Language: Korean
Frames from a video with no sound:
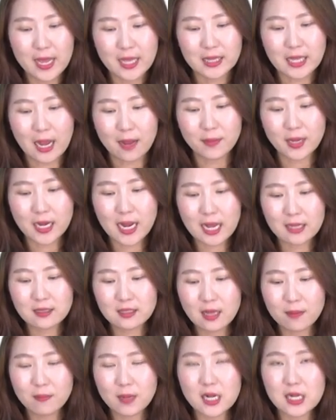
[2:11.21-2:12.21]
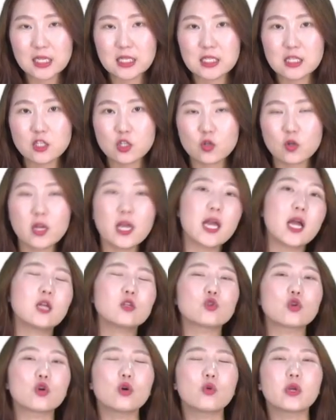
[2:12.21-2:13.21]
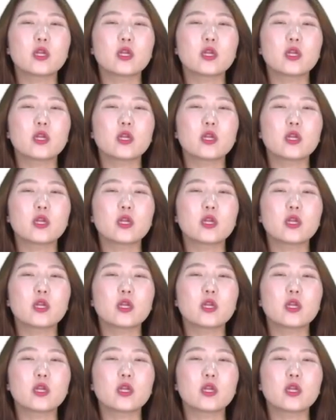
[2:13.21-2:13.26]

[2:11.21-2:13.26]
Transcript: 다음에 카드 단말기 신청을 해야죠.